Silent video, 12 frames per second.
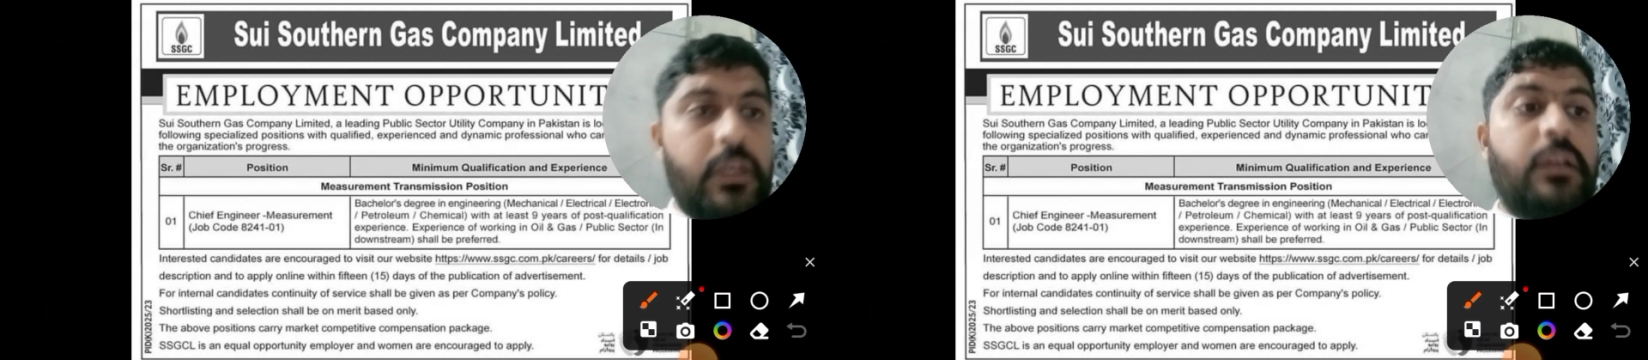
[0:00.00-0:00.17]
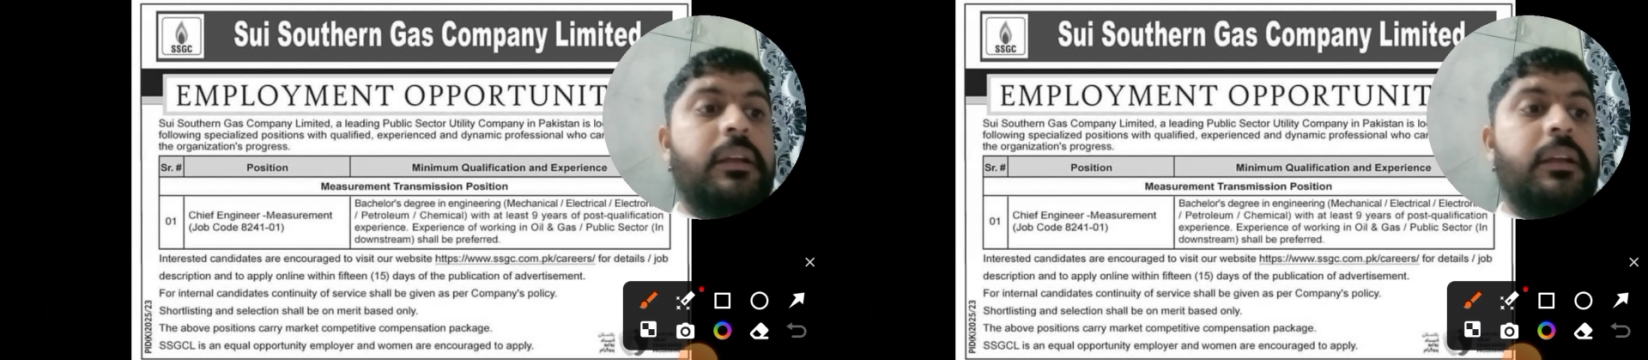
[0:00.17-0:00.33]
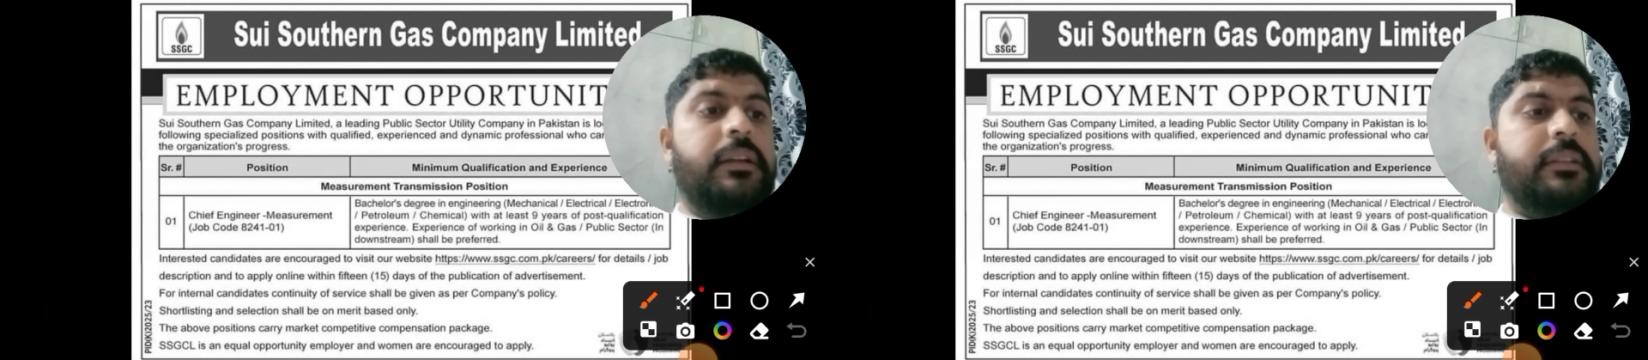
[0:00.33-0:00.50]

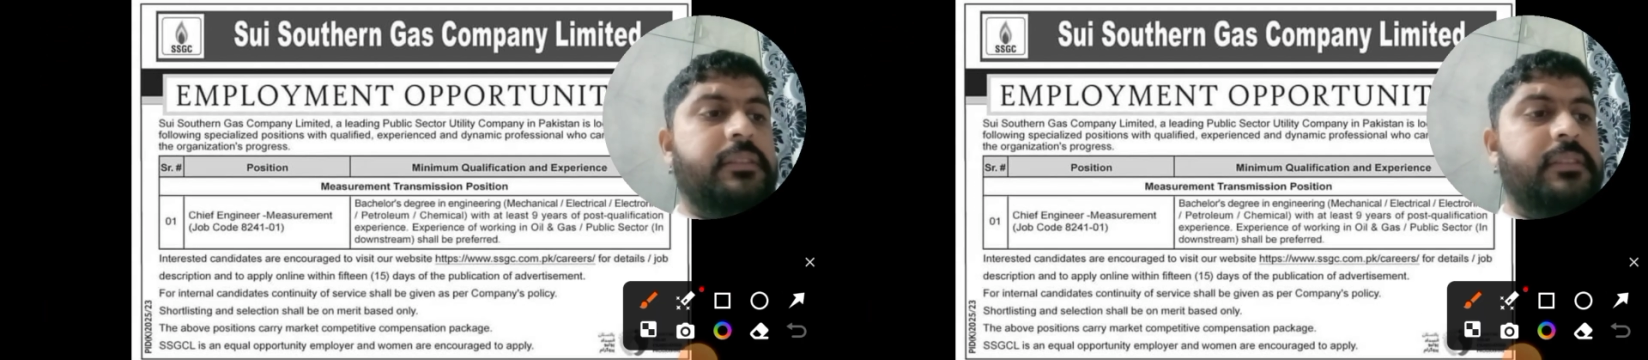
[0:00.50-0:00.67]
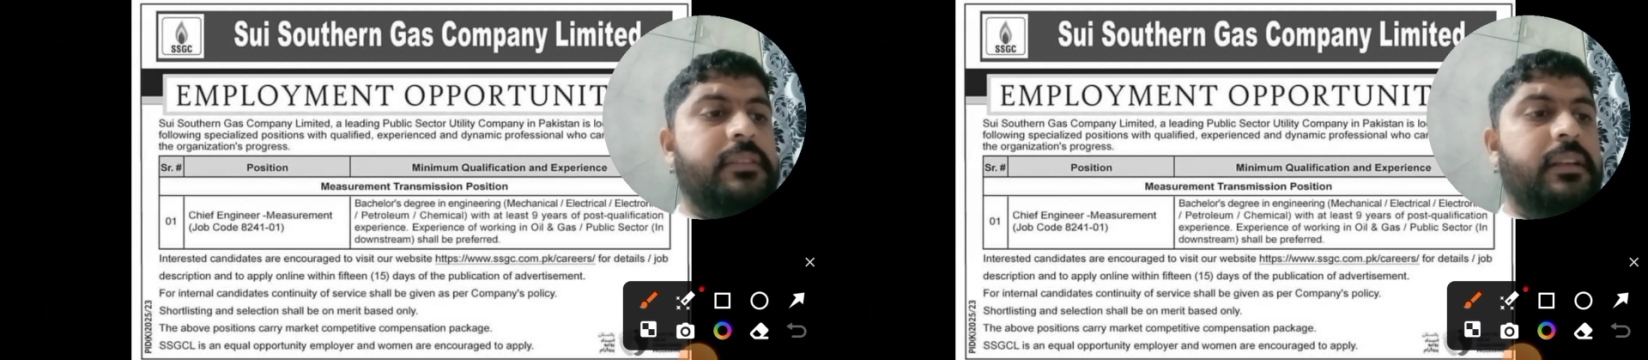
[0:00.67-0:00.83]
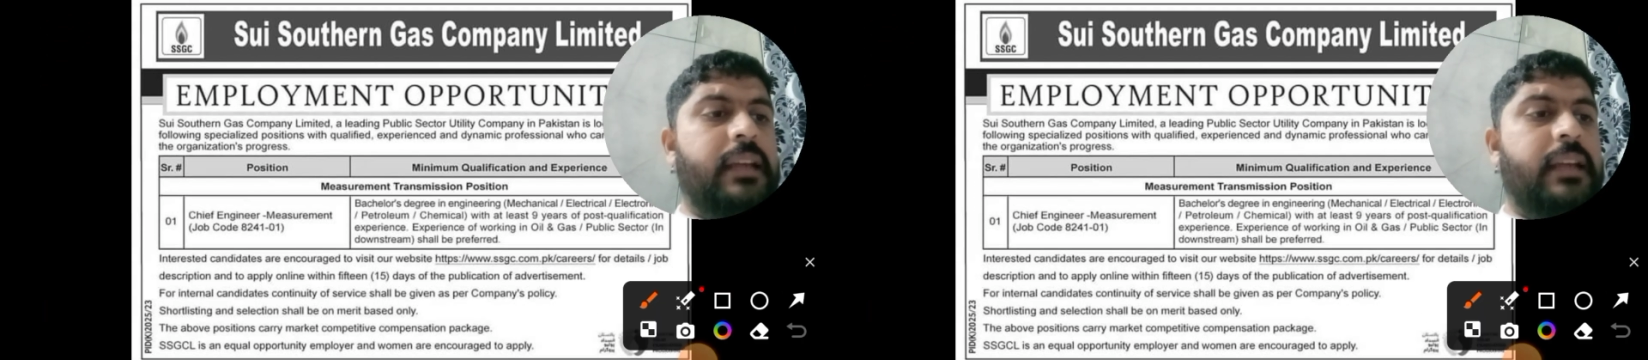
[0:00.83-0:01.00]

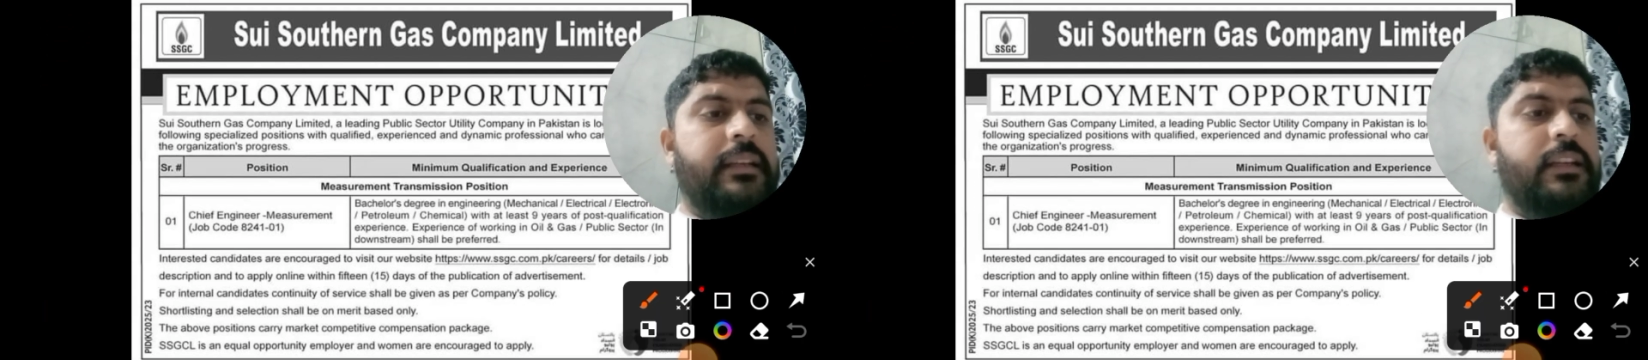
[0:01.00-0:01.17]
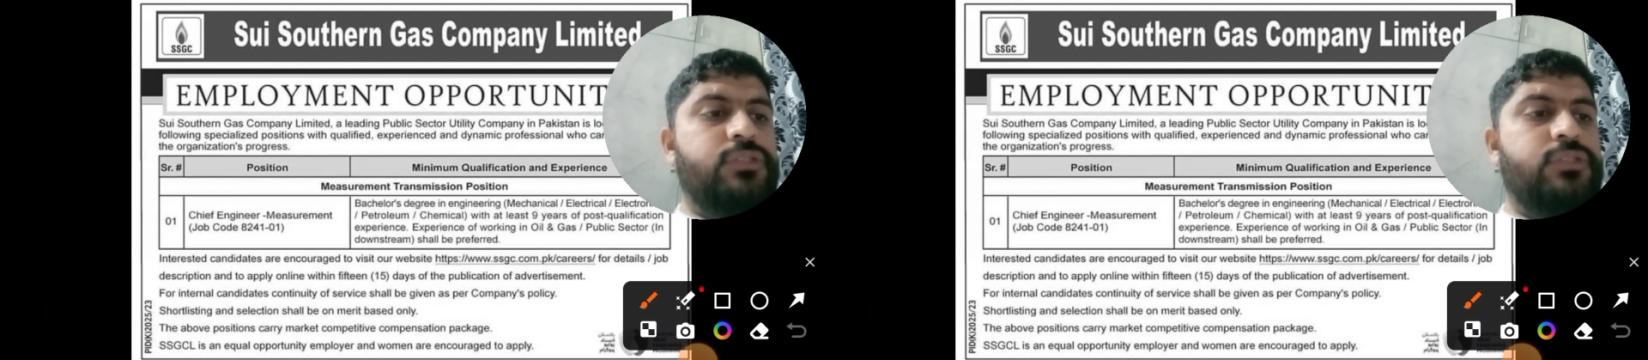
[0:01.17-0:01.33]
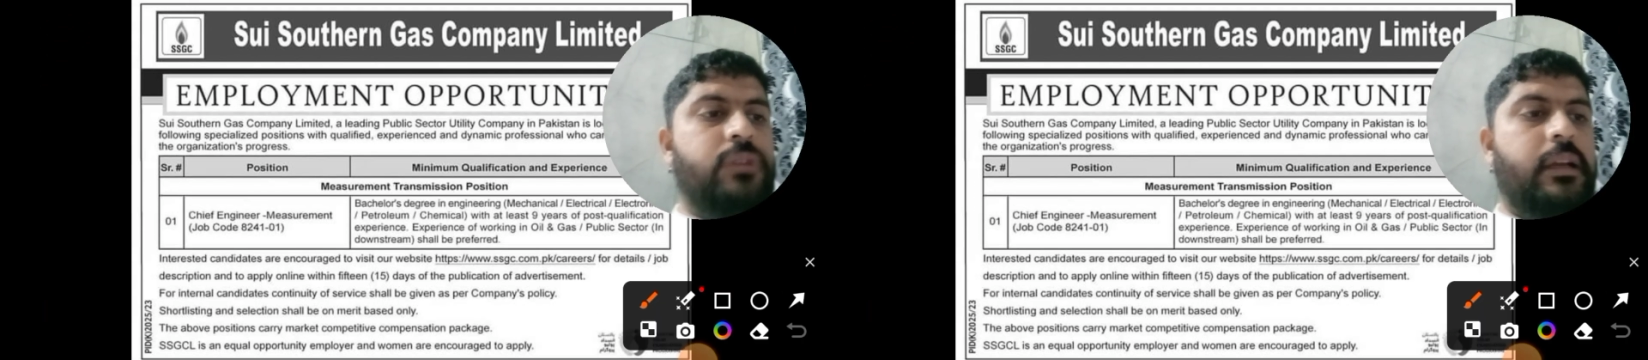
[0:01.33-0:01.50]
इंटरेस्टेड
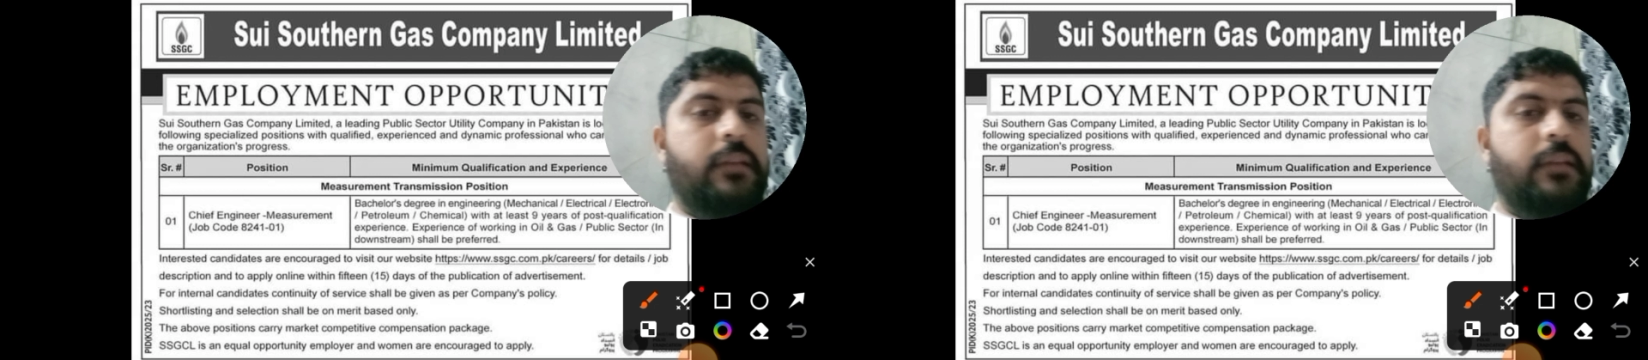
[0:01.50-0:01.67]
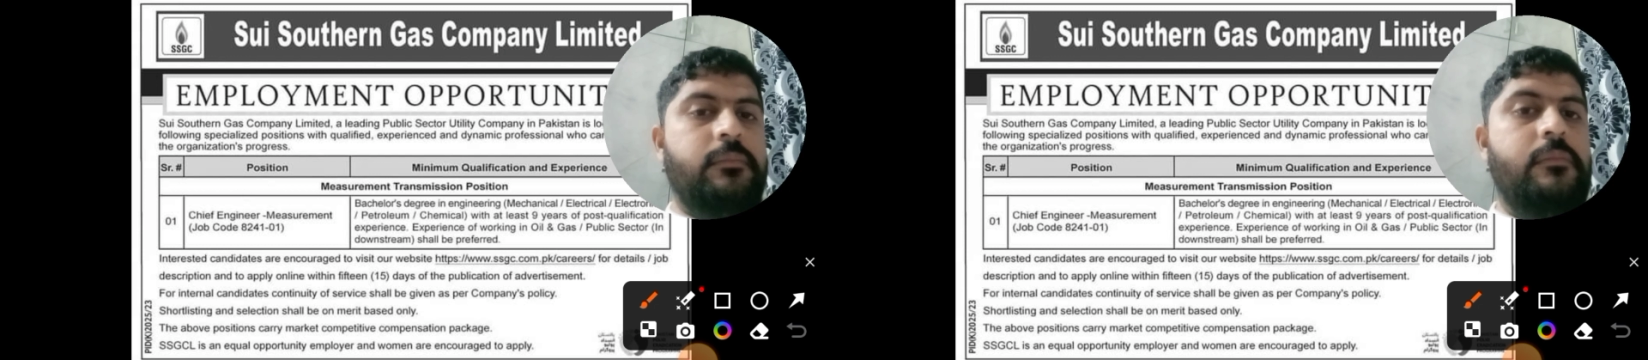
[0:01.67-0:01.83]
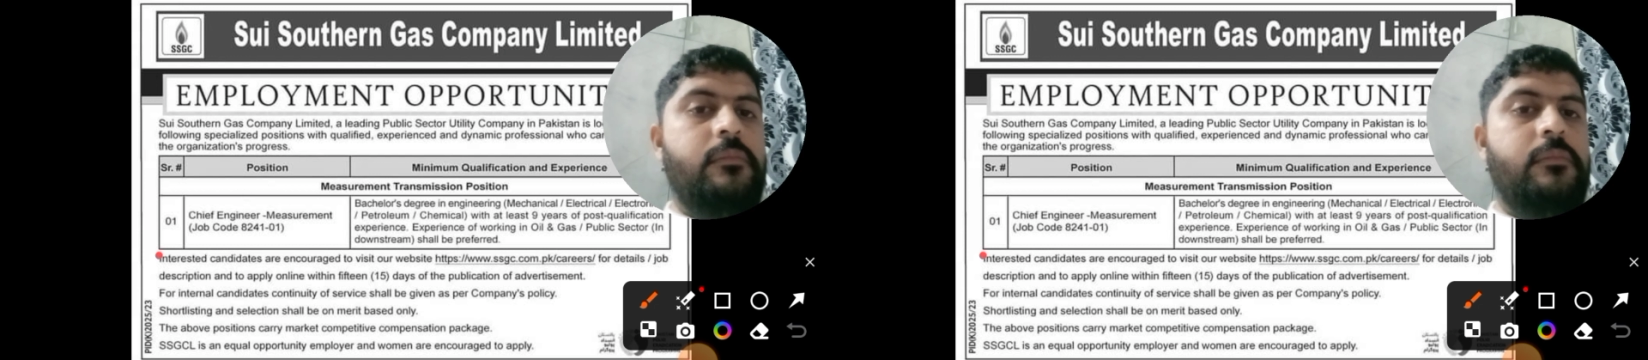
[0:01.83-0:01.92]
कैंडिडेट जो हैं